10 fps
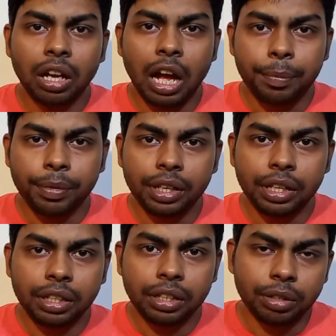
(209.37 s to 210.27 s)

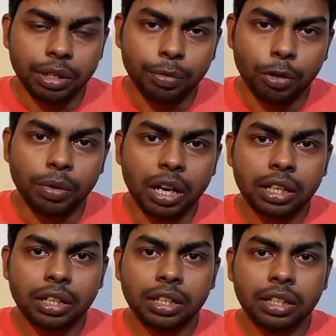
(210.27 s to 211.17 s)
आपकी डिप्लोमा
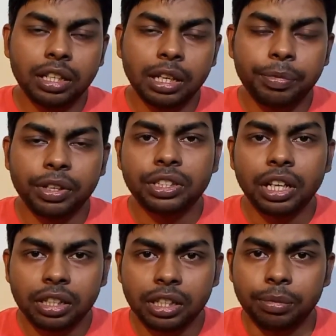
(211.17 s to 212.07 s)
की
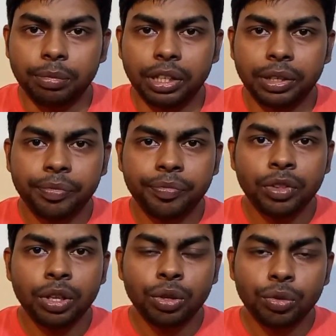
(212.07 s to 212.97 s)
अपेक्षा कम है
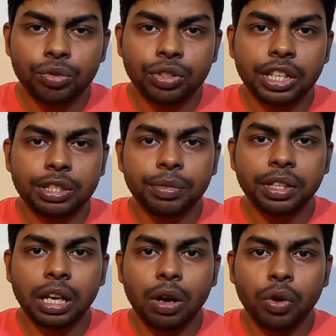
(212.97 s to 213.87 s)
उस केस
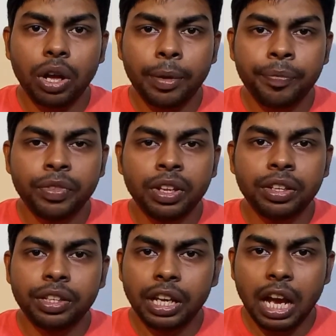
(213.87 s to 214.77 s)
में क्या होगा
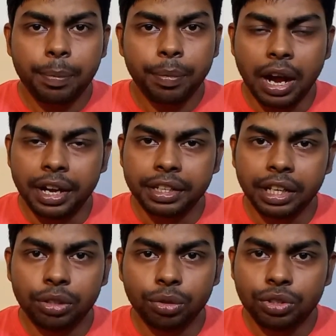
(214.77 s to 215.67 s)
कि आप
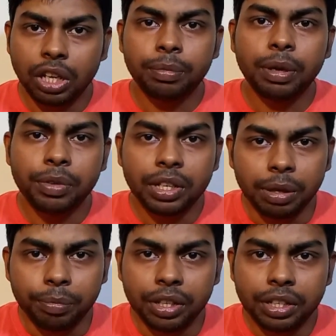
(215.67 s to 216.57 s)
आईटीआई दो साल में अपनी
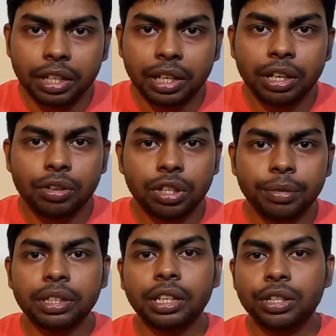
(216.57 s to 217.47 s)
कंप्लीट कर लेंगे उसके
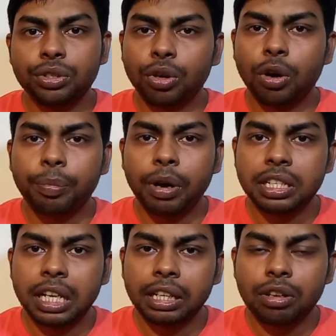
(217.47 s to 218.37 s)
बाद कहीं जॉब पा
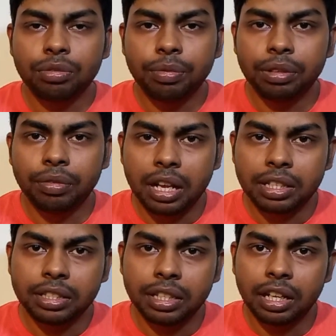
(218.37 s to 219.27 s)
जाएंगे उसके बाद वहाँ
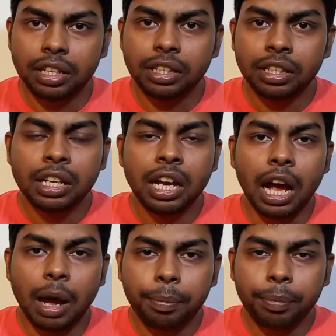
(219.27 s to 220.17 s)
से सैलरी
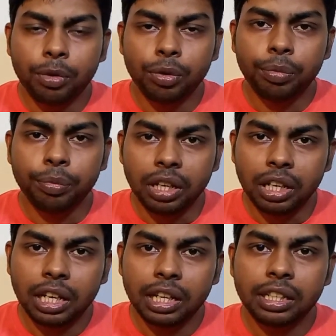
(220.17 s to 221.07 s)
आपको
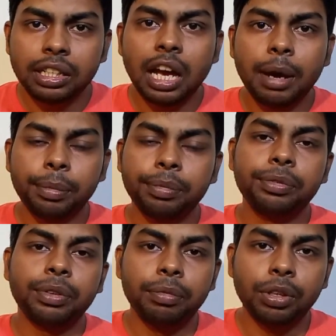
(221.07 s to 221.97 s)
मिलने लगेगी आप अपने
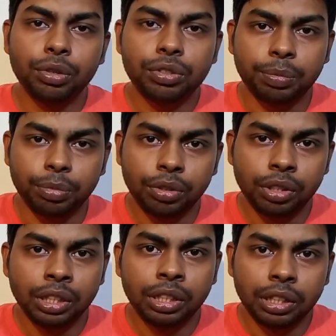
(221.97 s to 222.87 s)
फैमिली को
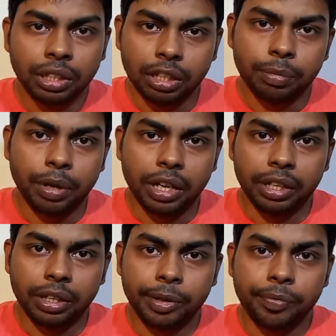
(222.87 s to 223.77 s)
सपोर्ट कर
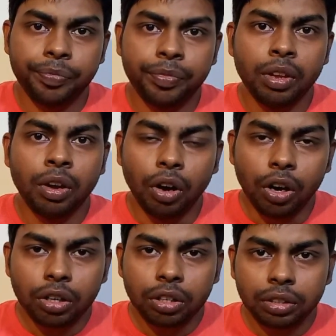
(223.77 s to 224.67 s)
पाएंगे
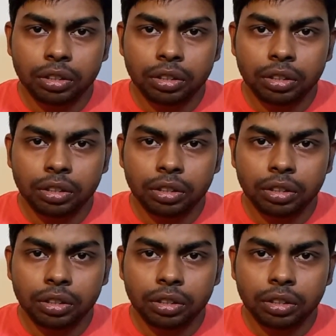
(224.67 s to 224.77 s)
और